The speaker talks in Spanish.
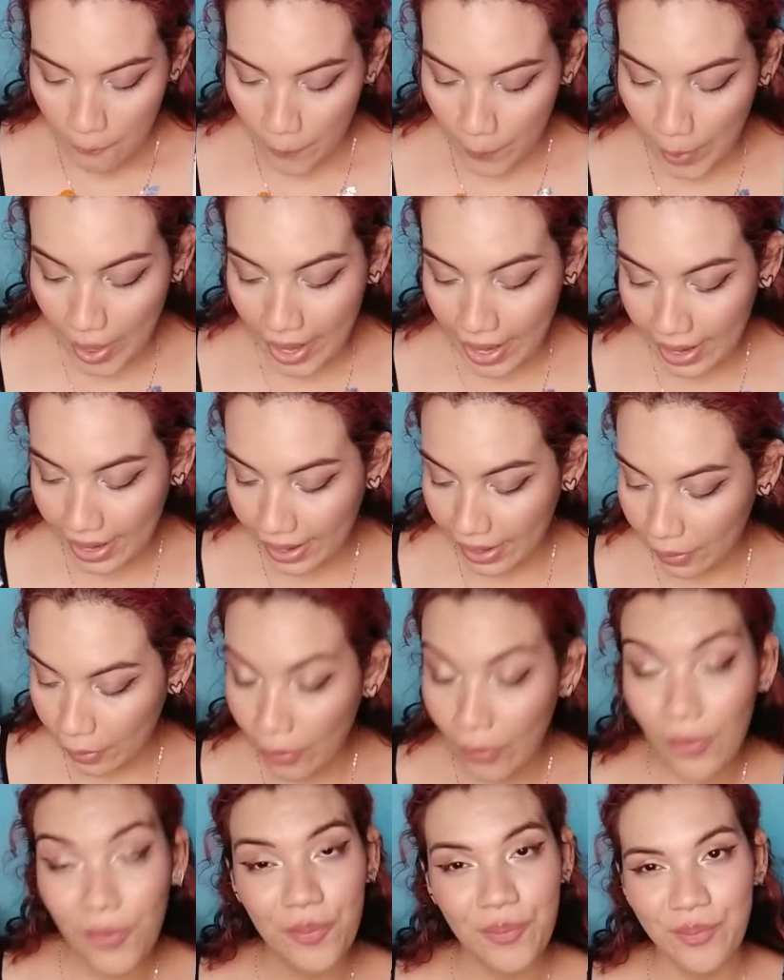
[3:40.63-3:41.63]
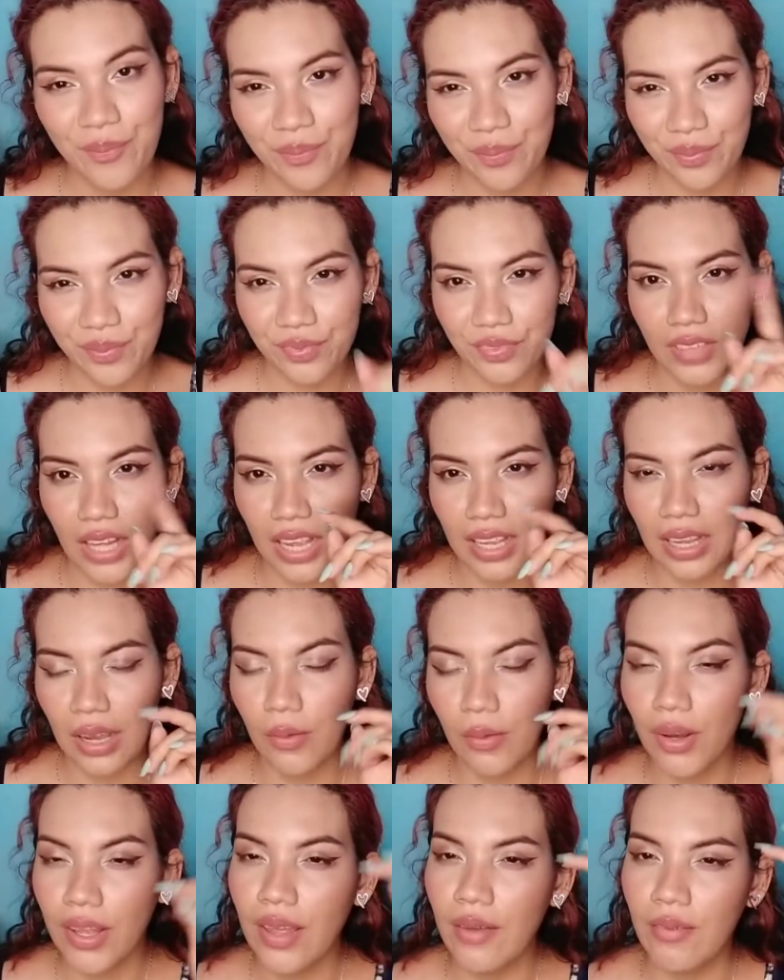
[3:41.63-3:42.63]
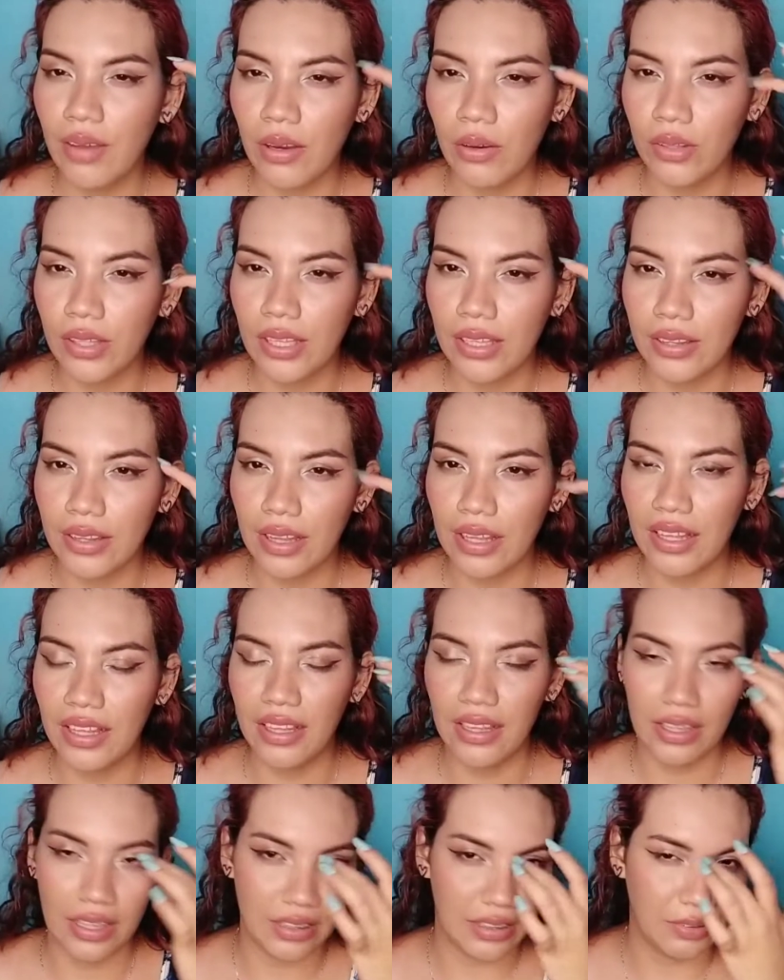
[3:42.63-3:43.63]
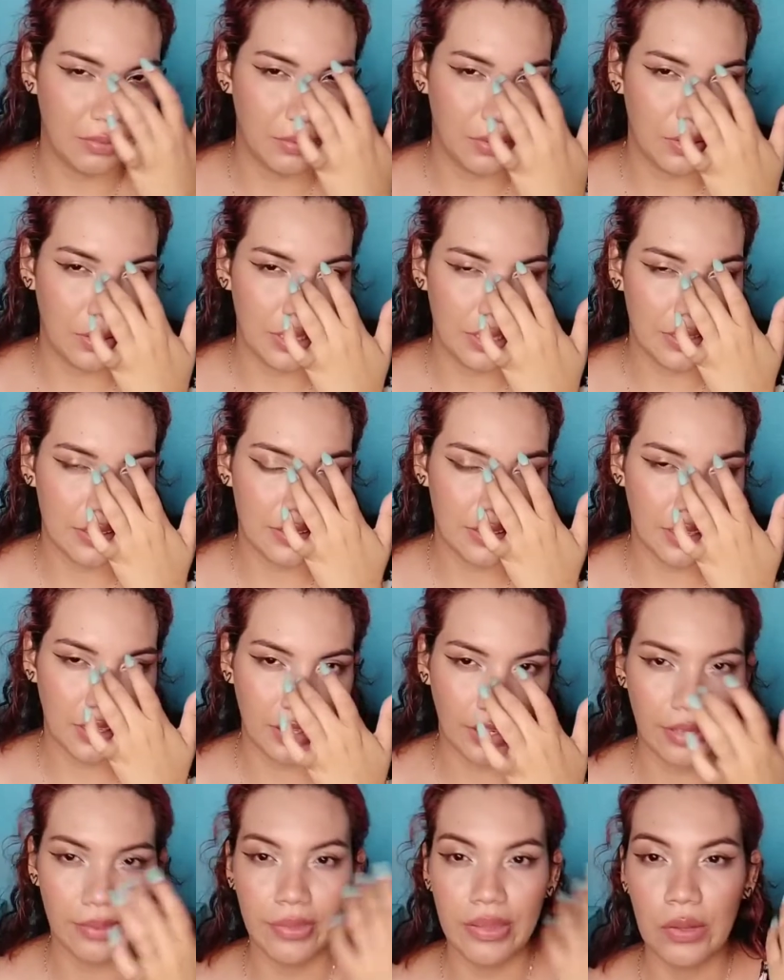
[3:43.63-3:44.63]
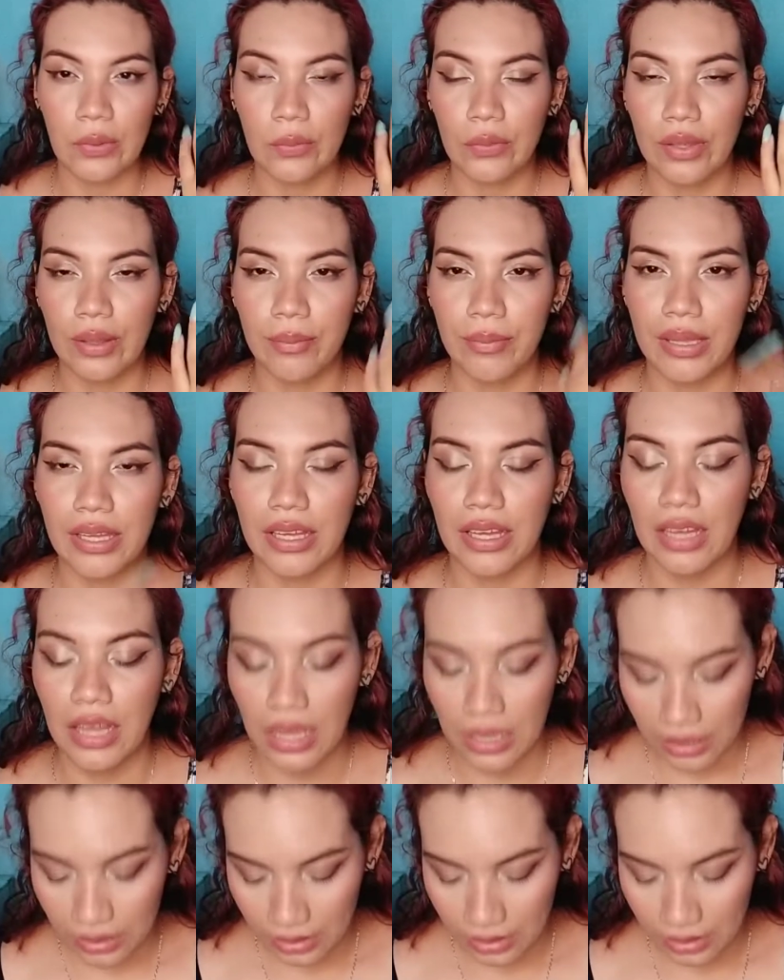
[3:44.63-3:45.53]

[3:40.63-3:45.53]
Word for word: Pero acabo de ver una idea en Instagram de una amiga